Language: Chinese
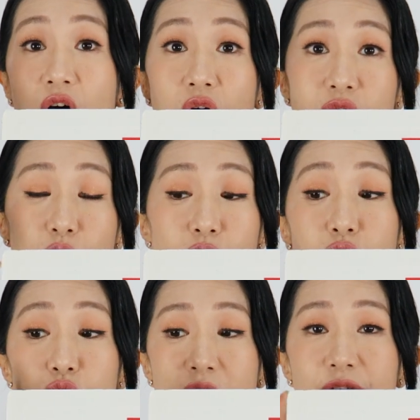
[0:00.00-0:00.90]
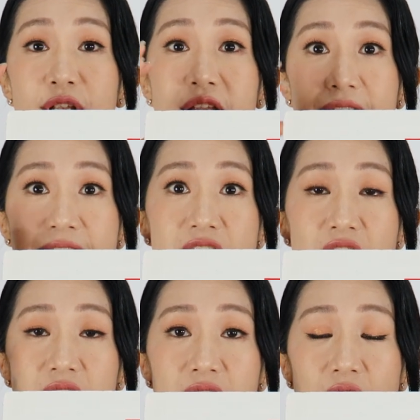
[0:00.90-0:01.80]
呃，锁住水分的那个
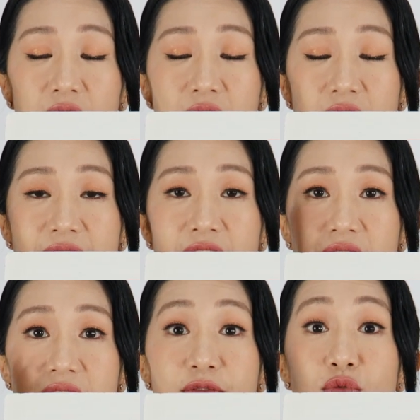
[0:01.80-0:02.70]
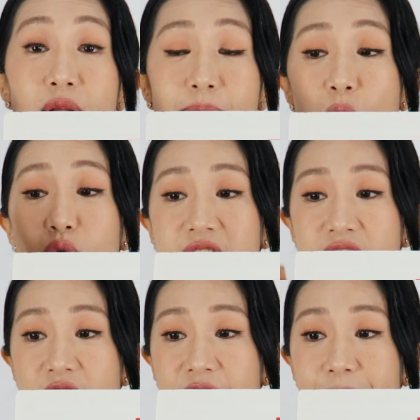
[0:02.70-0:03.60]
呃那个肌肤的保护
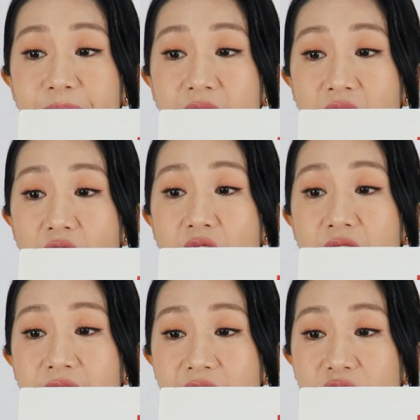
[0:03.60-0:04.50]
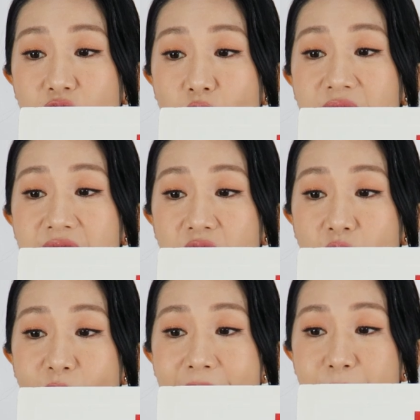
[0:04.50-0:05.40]
层，哦，可以由内
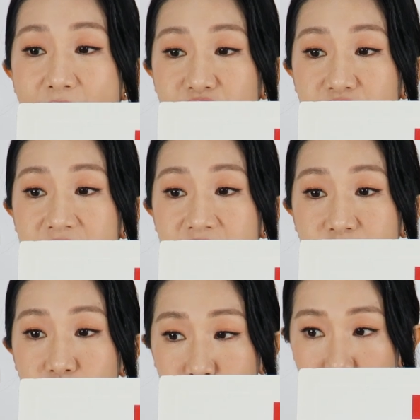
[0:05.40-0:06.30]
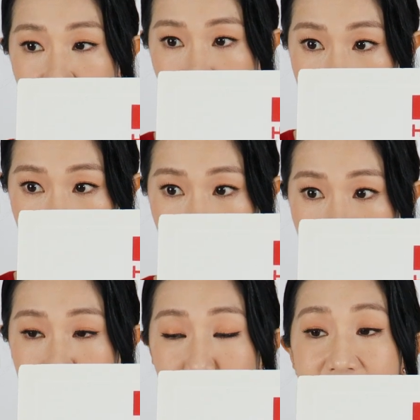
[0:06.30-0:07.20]
而外保持肌肤水润
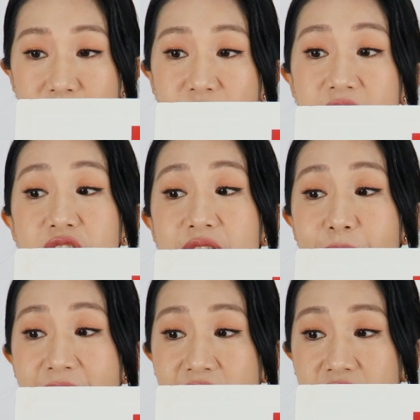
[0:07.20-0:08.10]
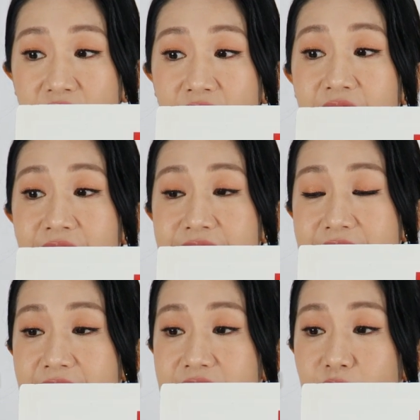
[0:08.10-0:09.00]
啊、哦，所以它有一个这个配合，
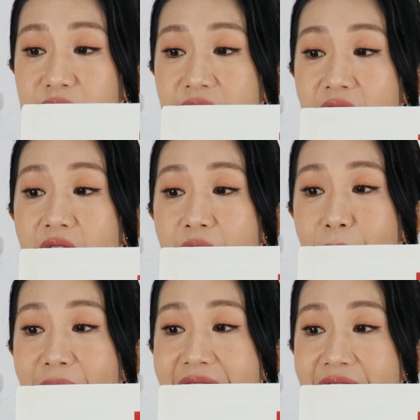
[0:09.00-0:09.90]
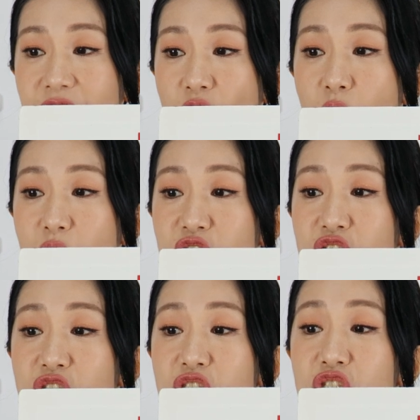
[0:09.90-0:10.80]
再加上有这个马油
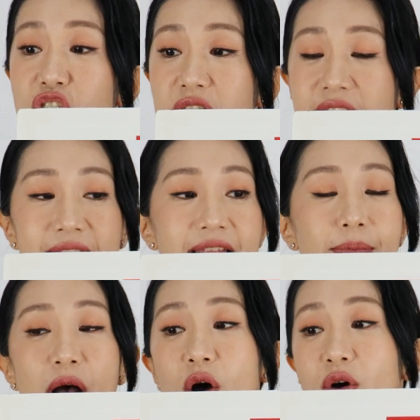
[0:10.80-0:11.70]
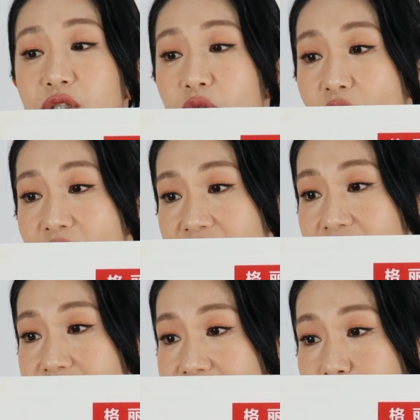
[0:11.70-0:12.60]
脂质体，看到吗 ？Horse
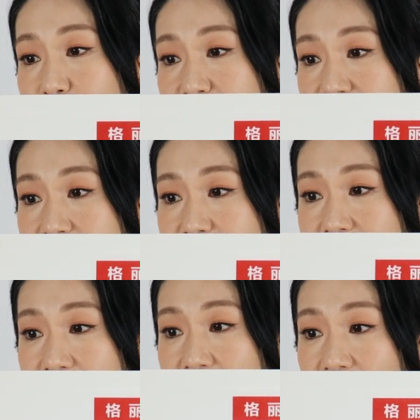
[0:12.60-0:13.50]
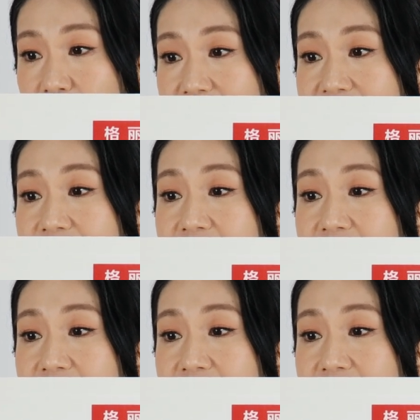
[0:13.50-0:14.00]
Oil liposome，OK，、okay?